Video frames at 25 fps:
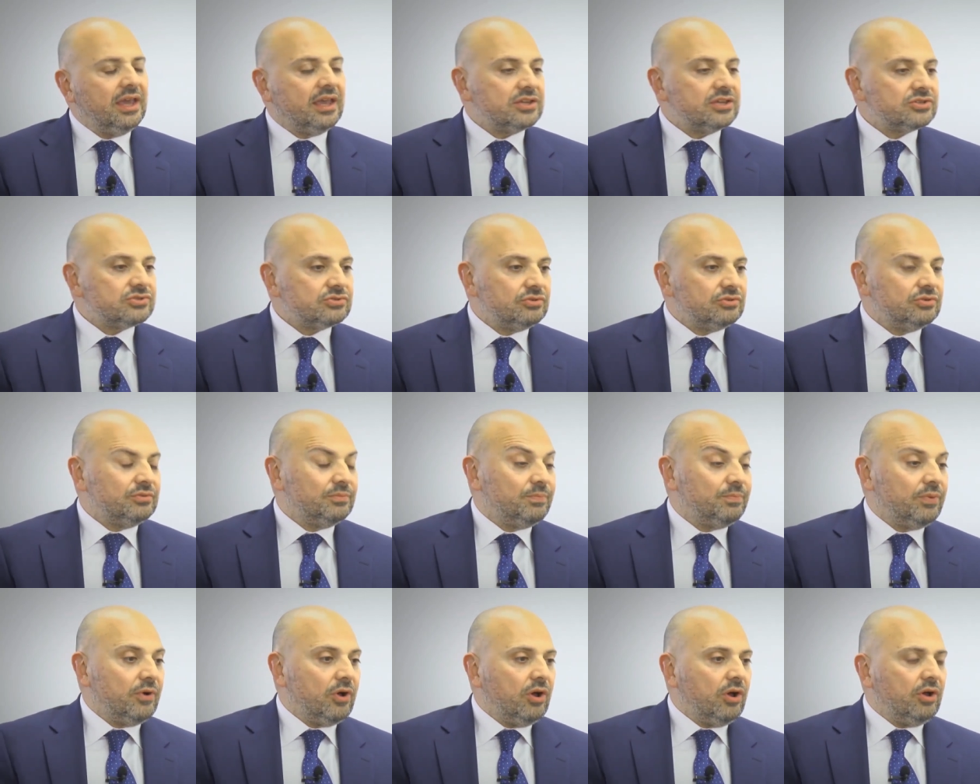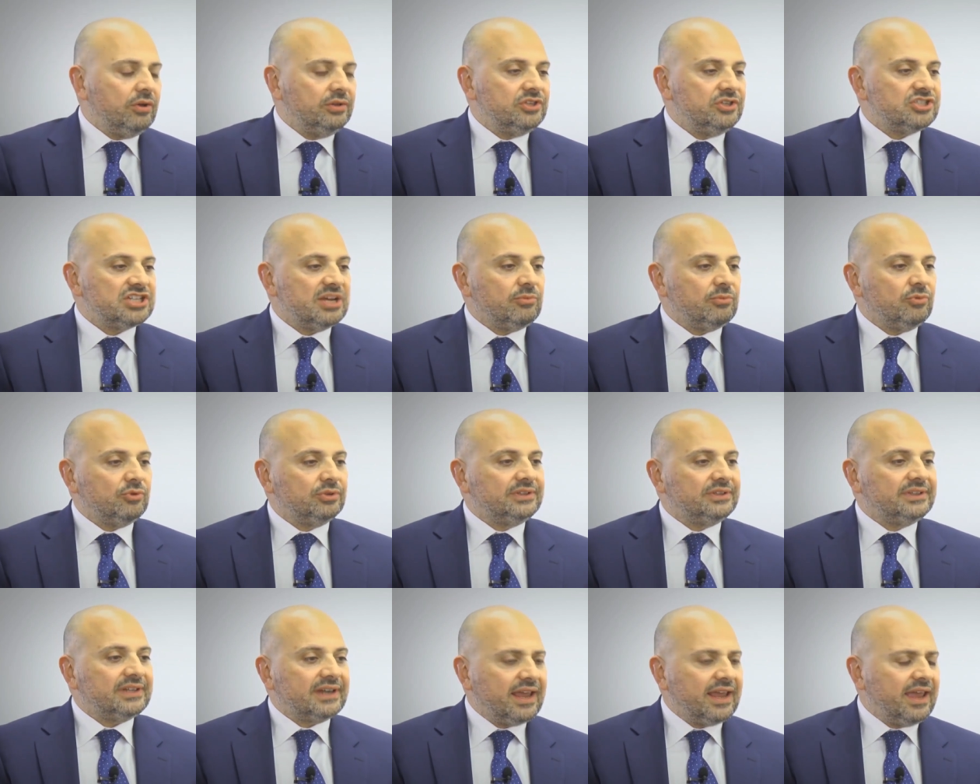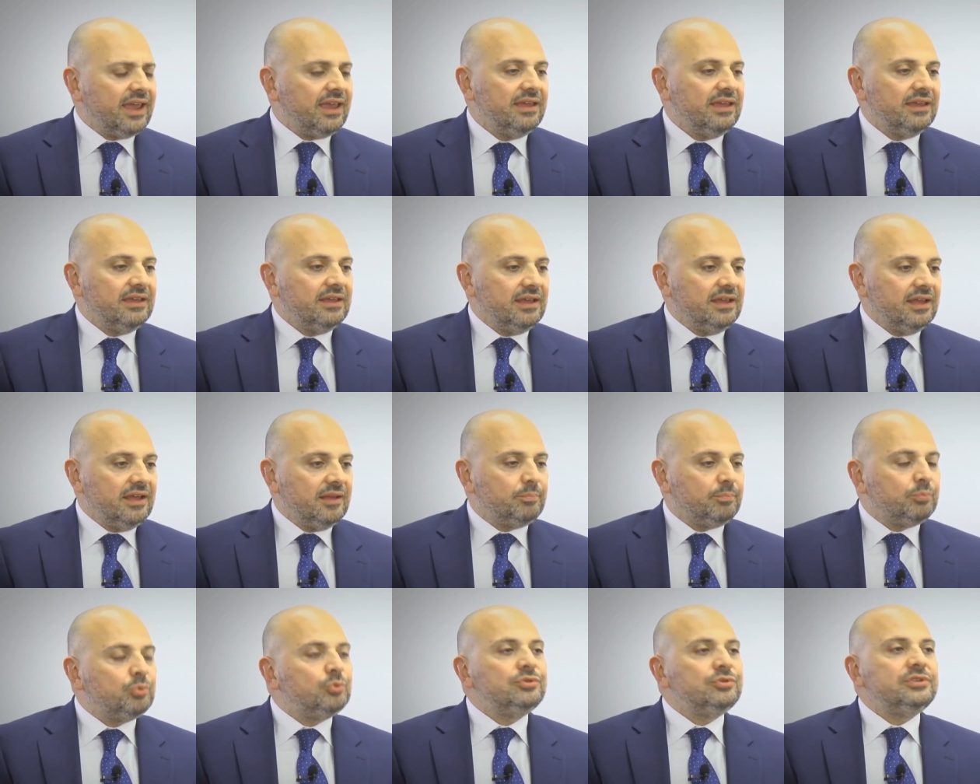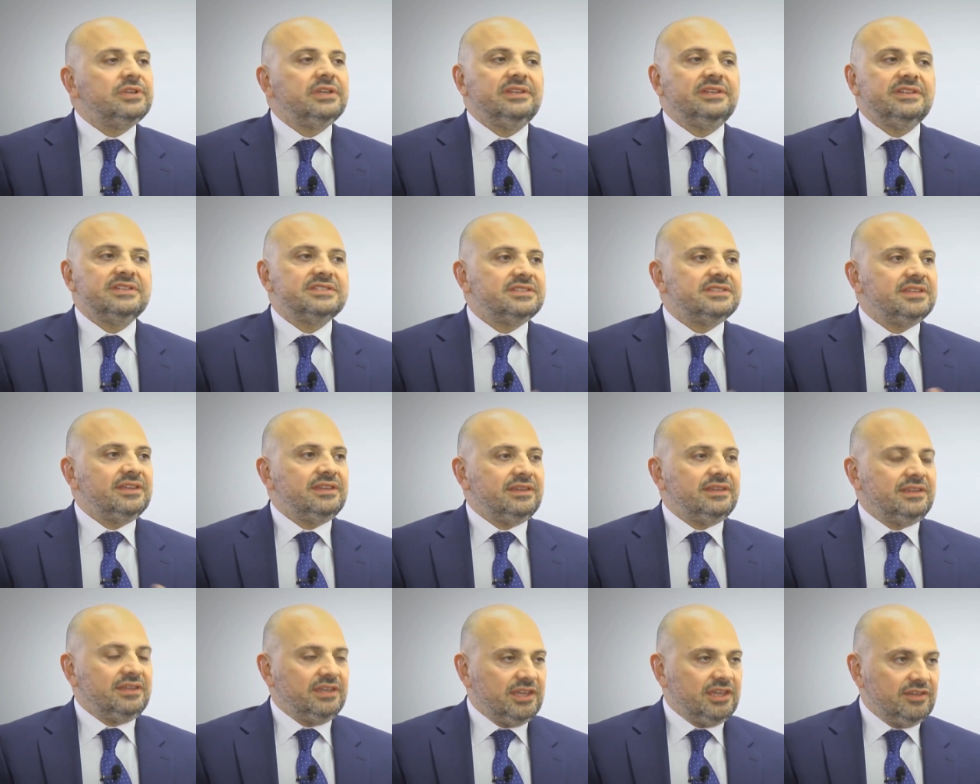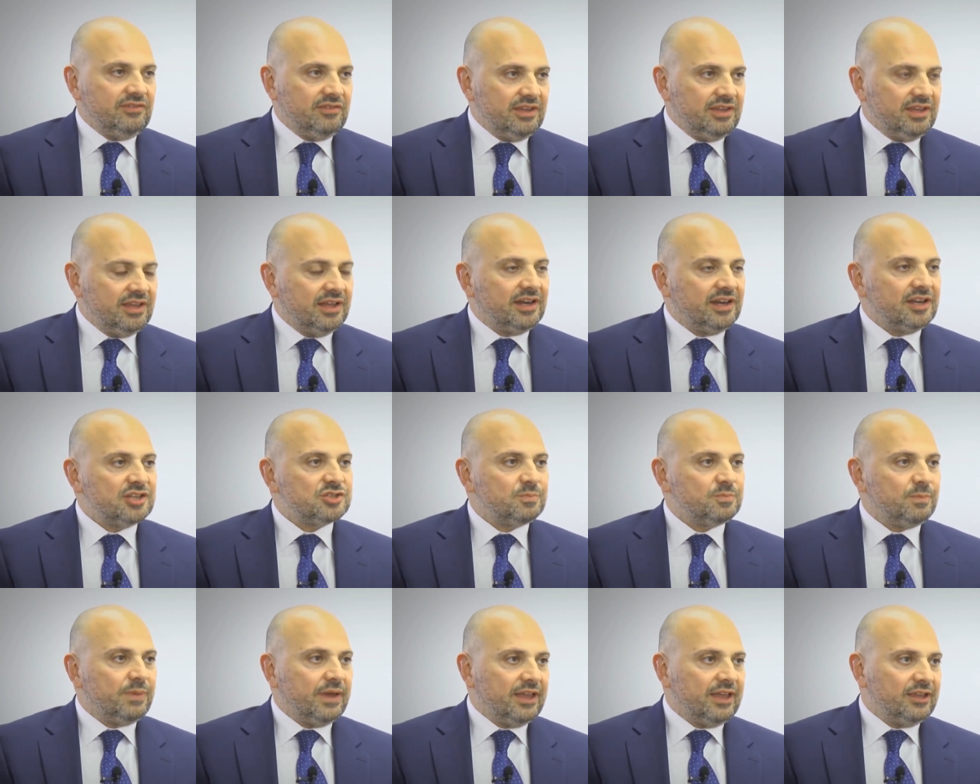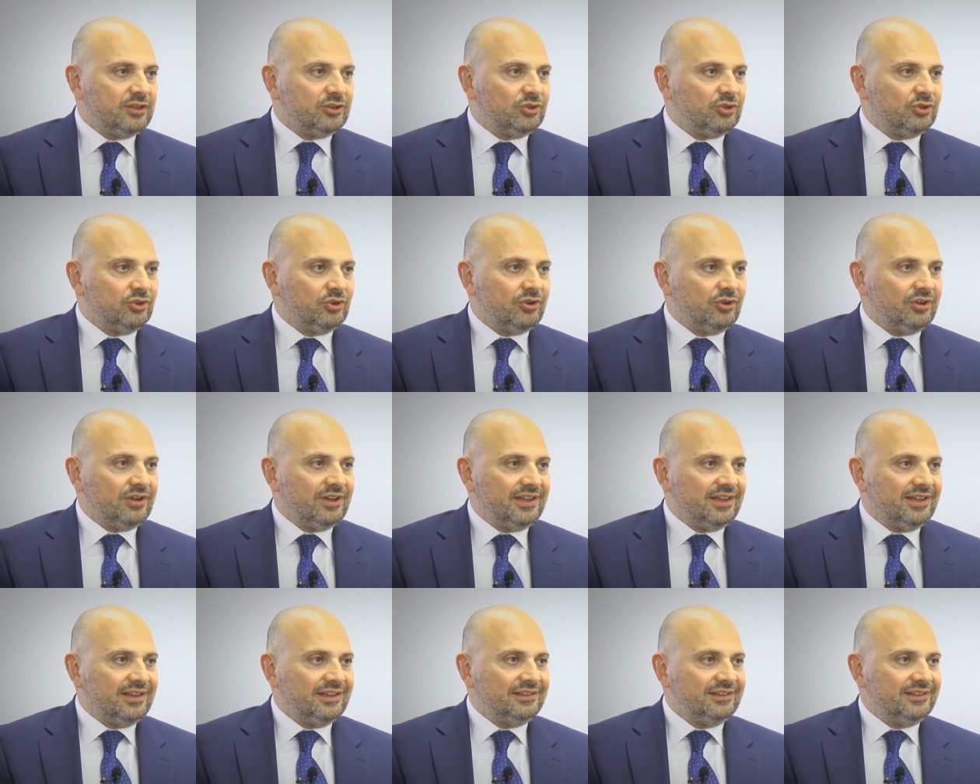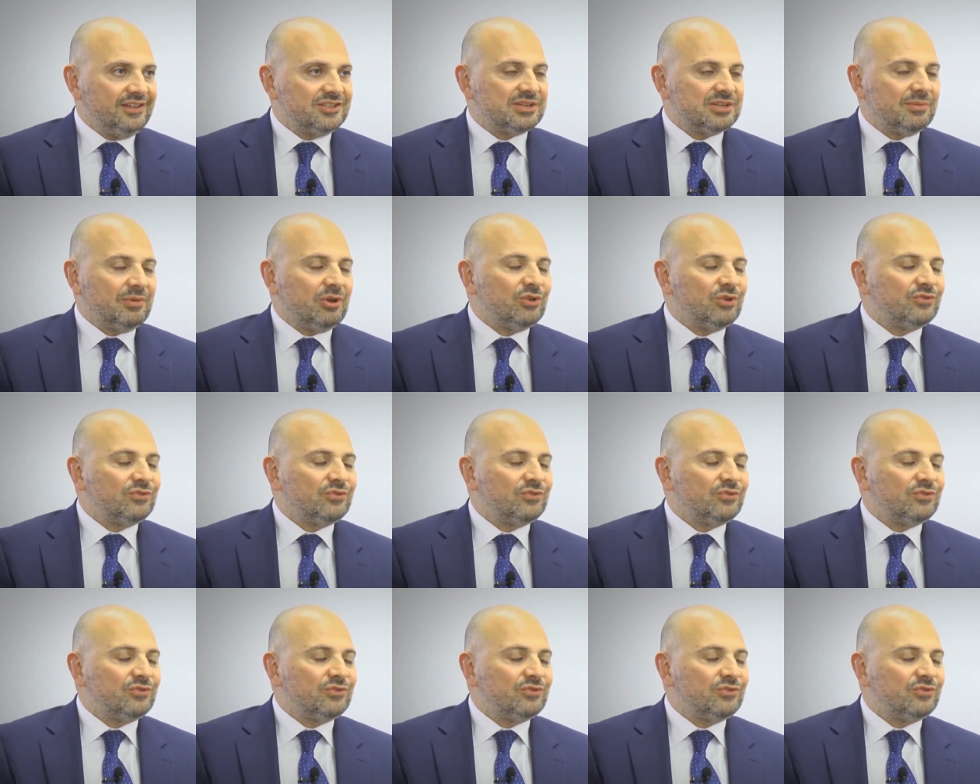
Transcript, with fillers: e che sono un po' diciamo, tre eh, punti distintivi rispetto eh, diciamo,